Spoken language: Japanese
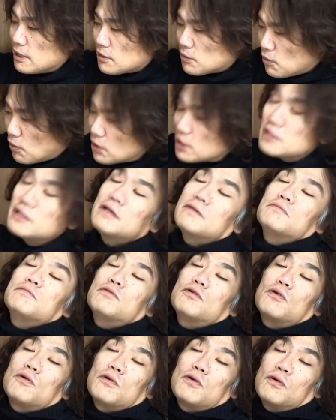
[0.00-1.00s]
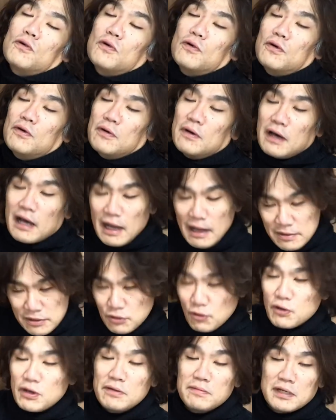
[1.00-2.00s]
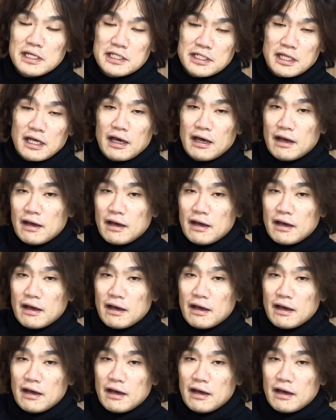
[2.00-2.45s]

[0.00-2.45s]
これでもう取りました